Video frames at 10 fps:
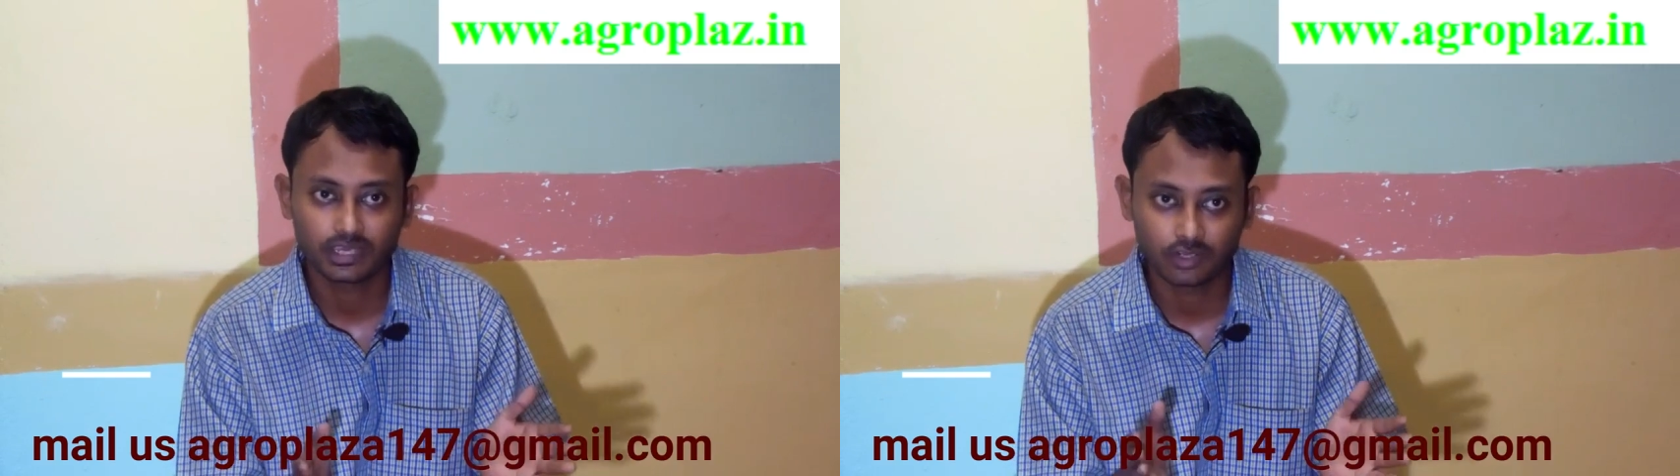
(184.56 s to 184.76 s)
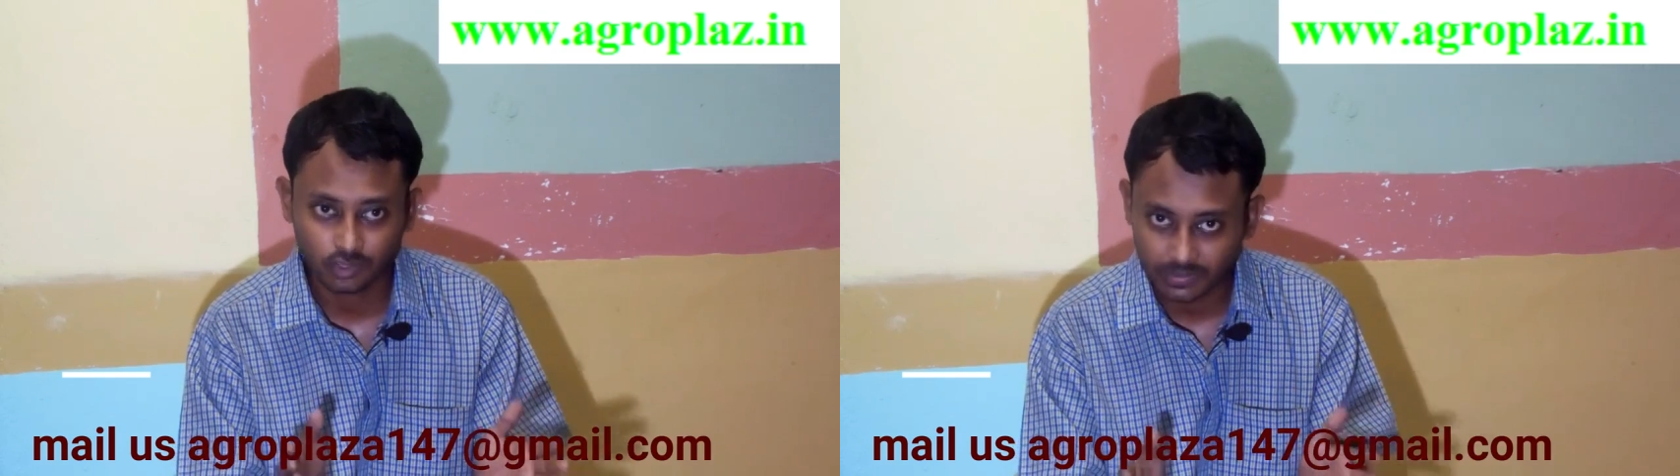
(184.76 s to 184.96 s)

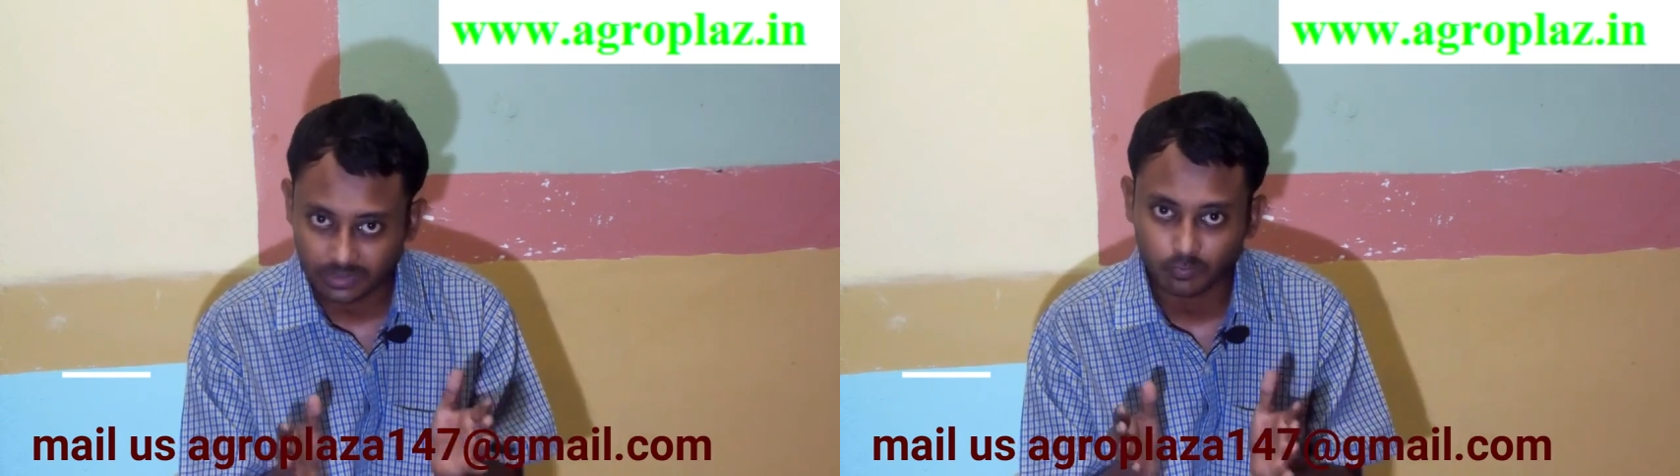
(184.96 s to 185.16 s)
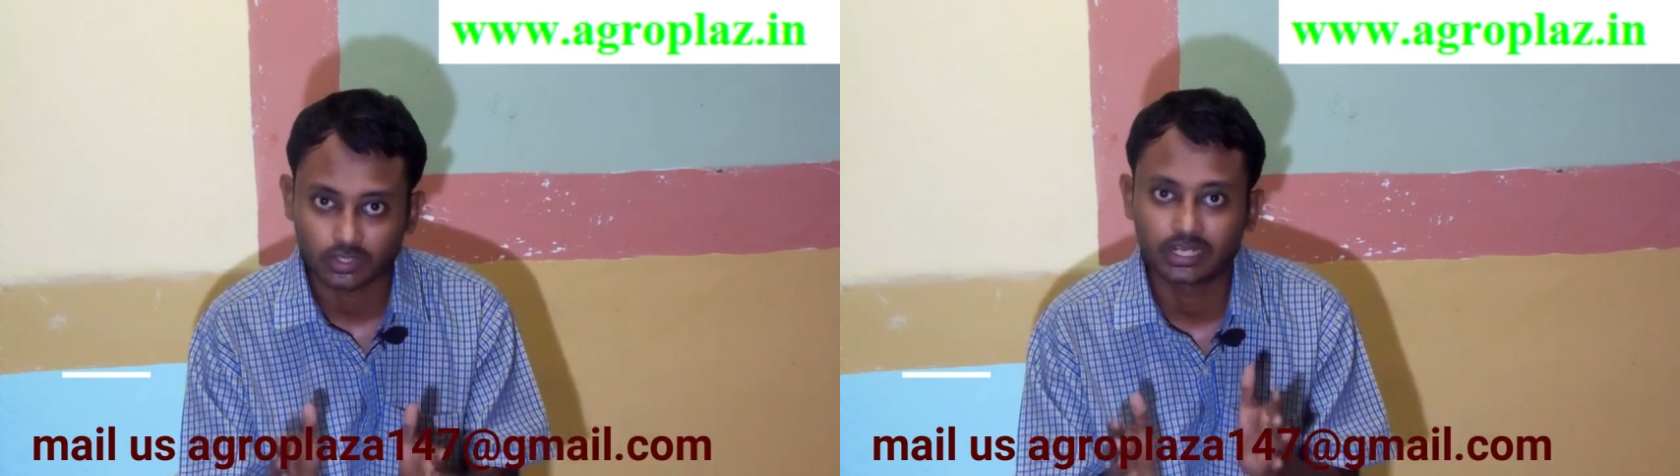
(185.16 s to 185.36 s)
এরকম
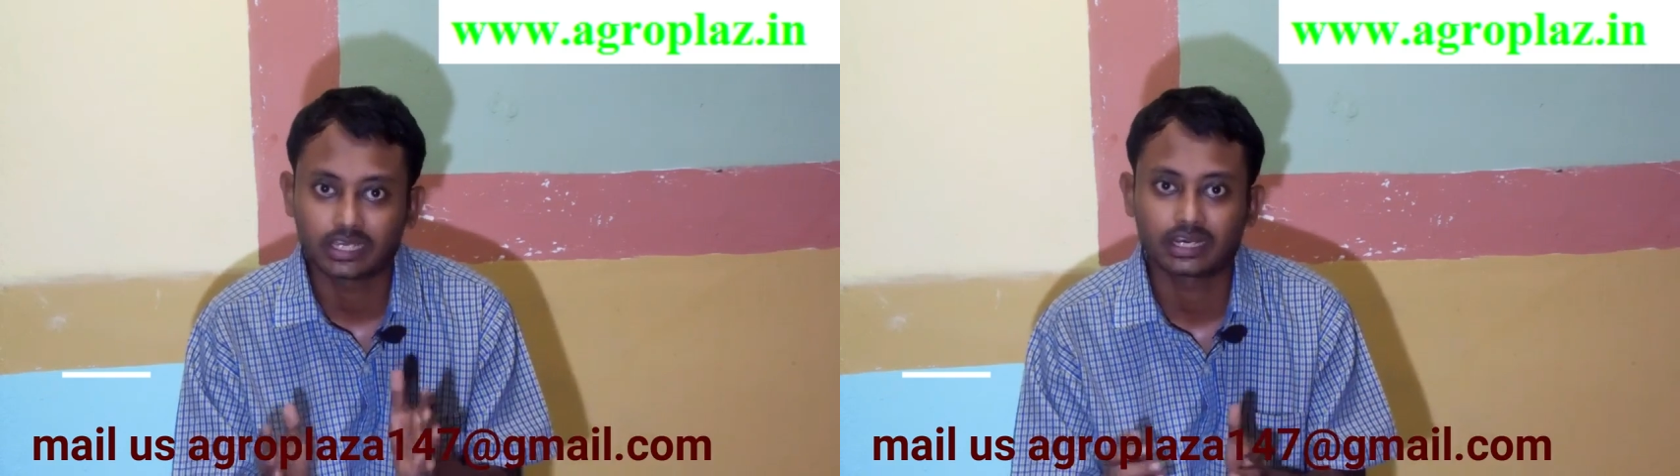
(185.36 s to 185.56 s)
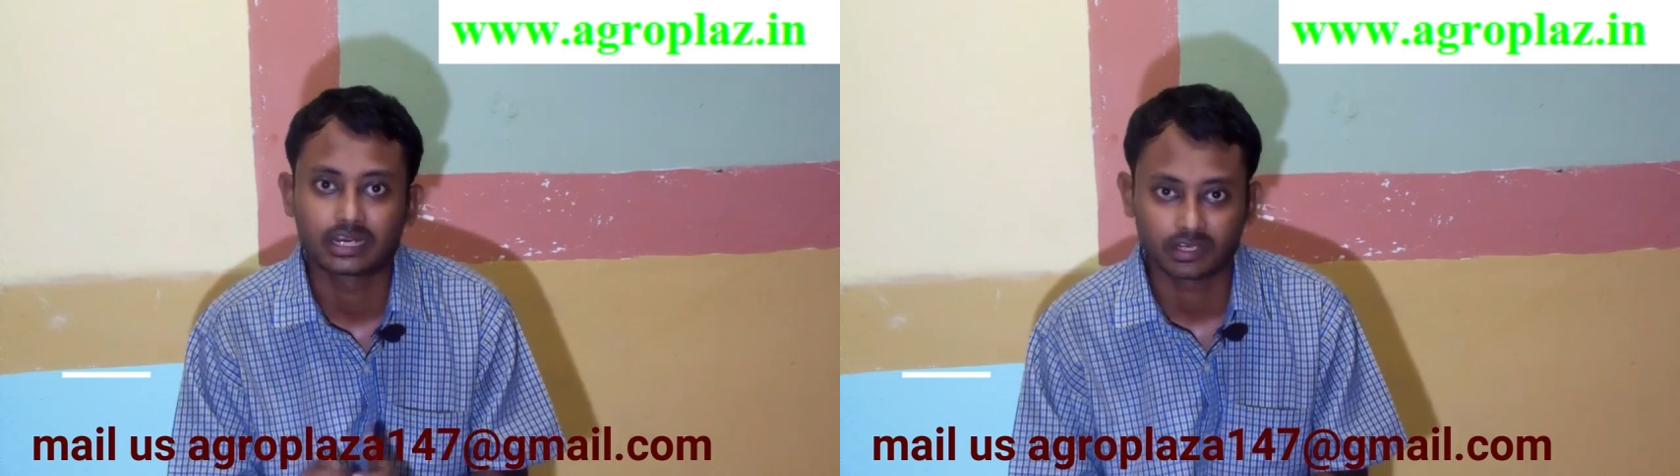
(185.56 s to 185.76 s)
একটা
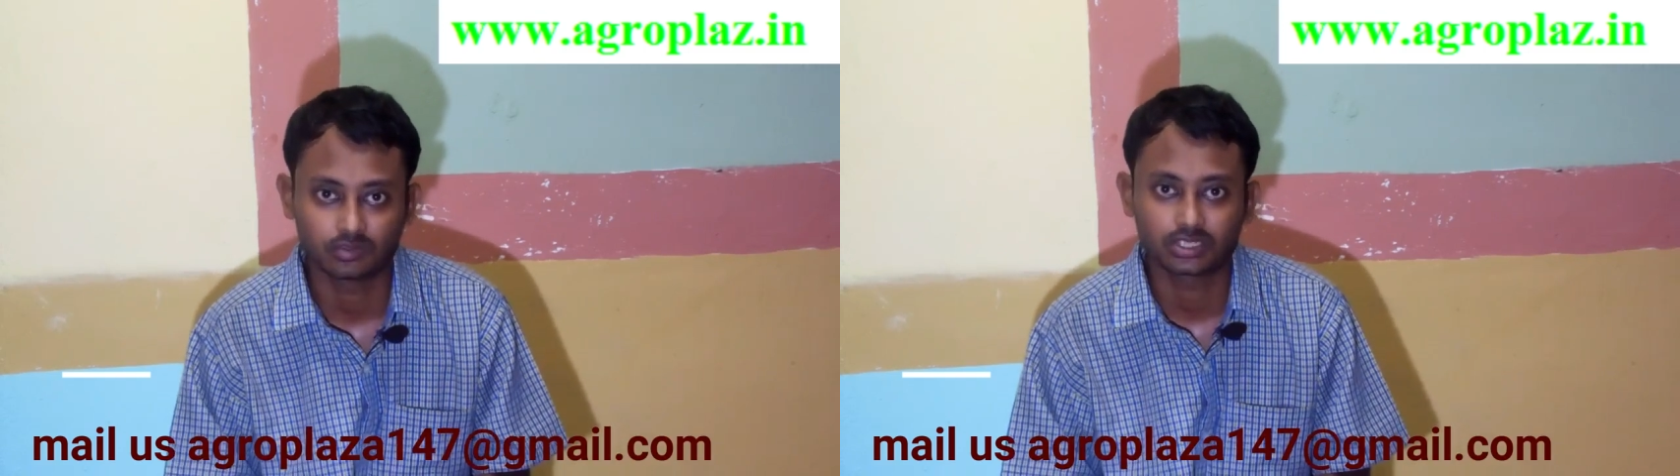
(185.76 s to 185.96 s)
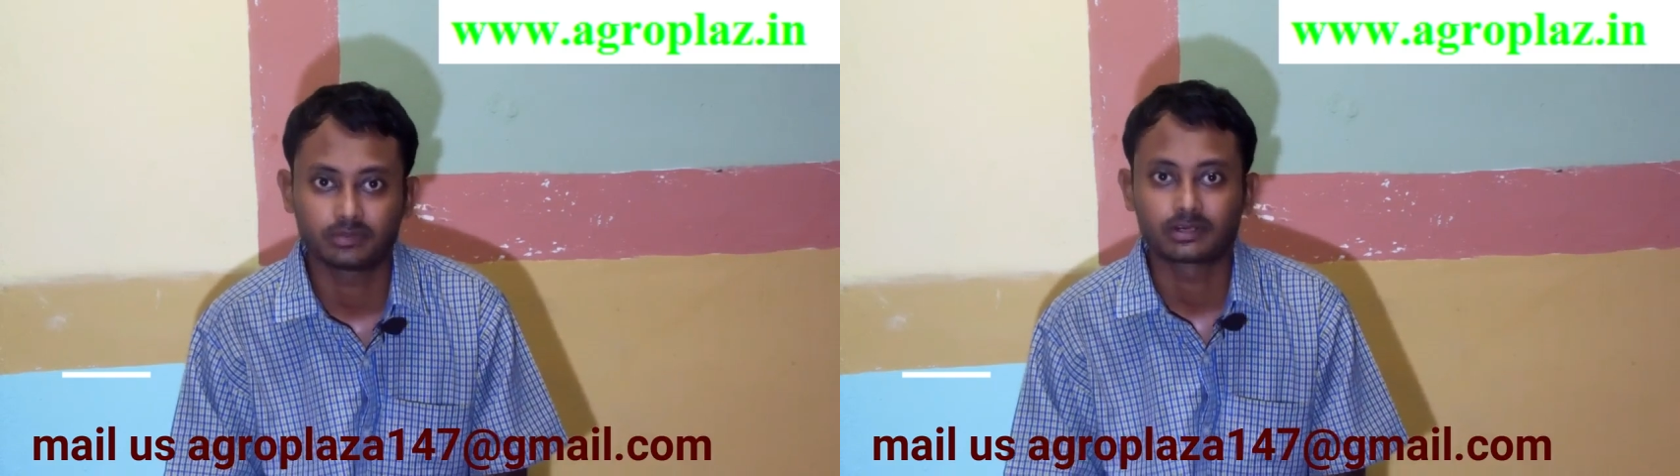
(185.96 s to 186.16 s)
মডেলকে খাড়া
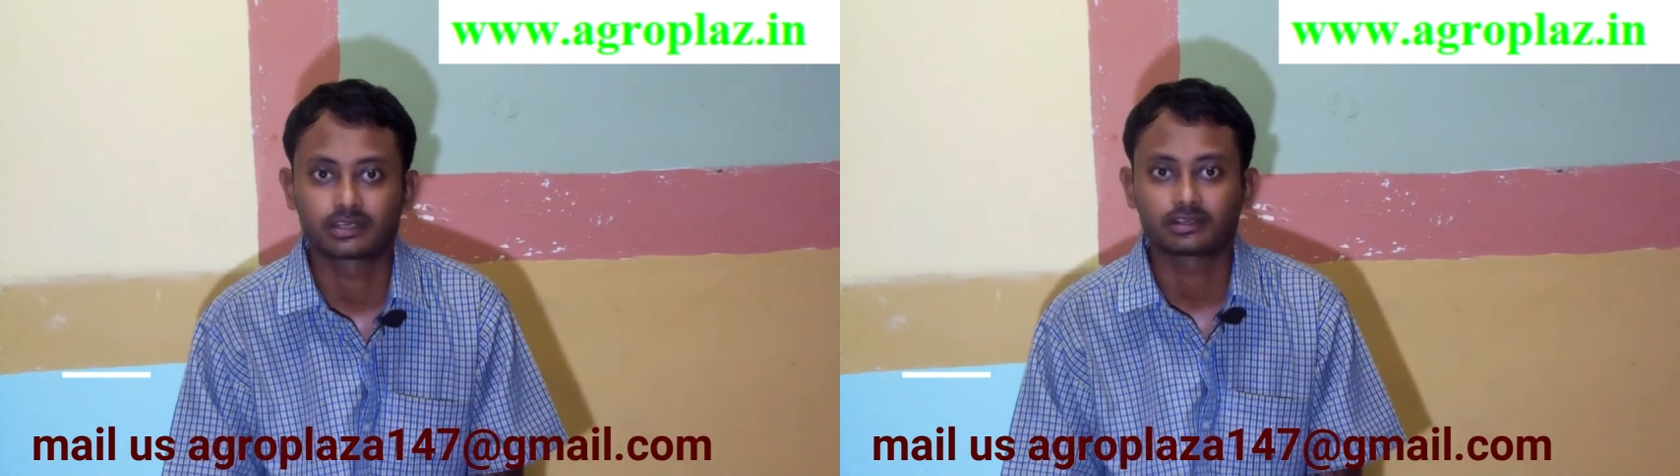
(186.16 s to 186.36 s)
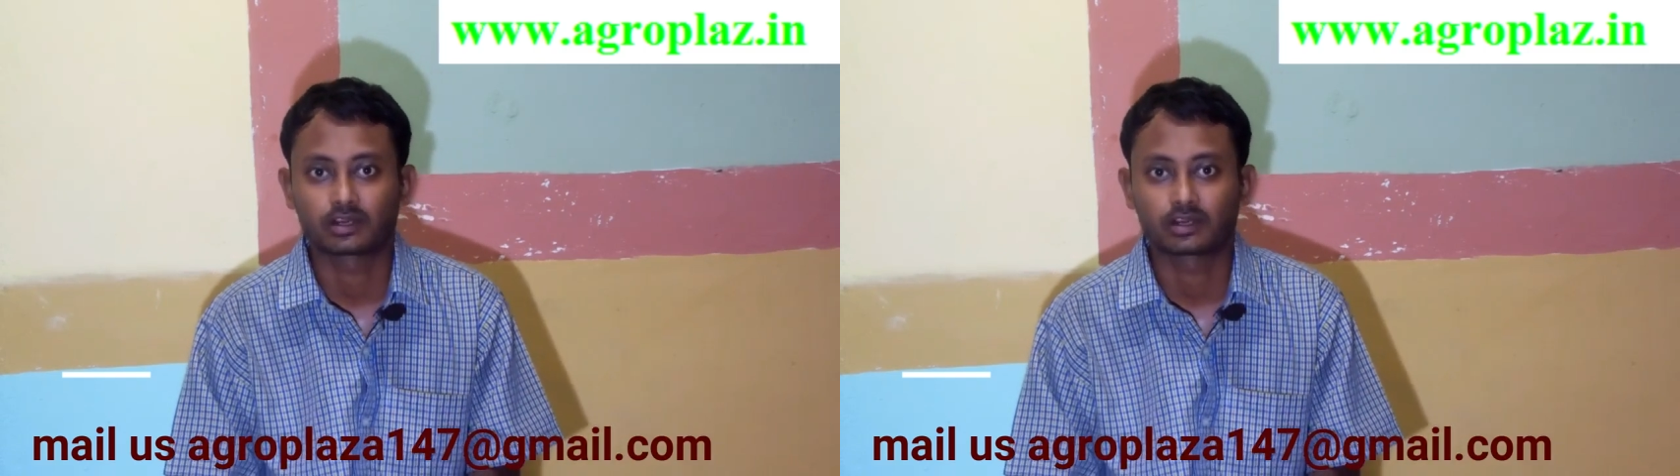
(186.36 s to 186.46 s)
করতে পারেন